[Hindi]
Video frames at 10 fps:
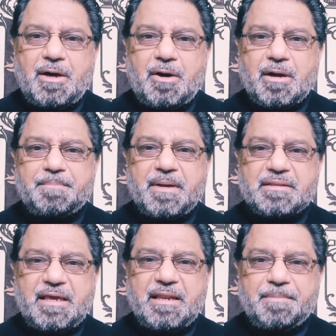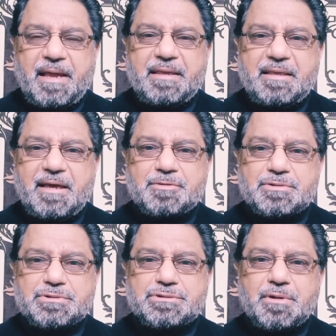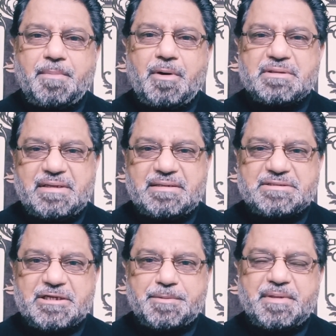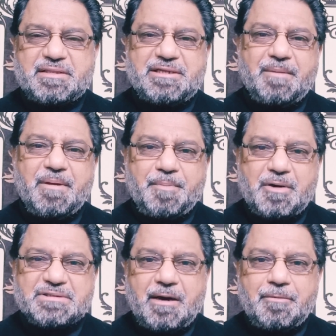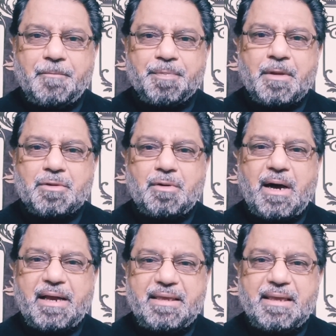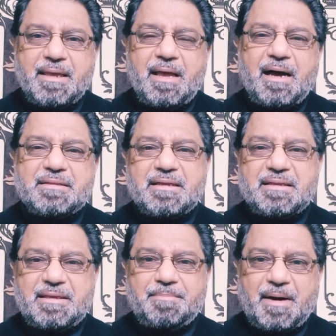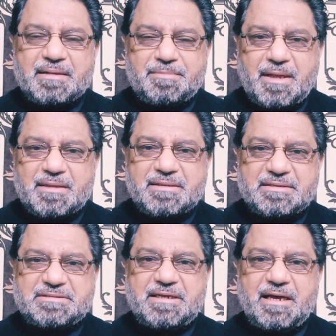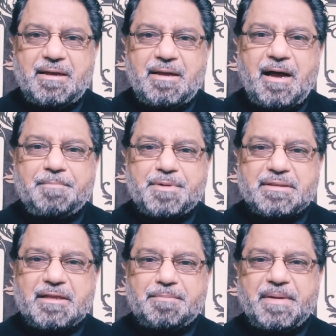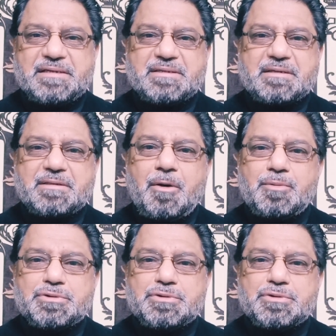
और अपना जहन अप्लाई किया तो दोस्तों बहुत दिलचस्प नतीजे में पहुंचा हूं तो आइए अंदर की बात का तजिया आपके साथ पेश करता हूं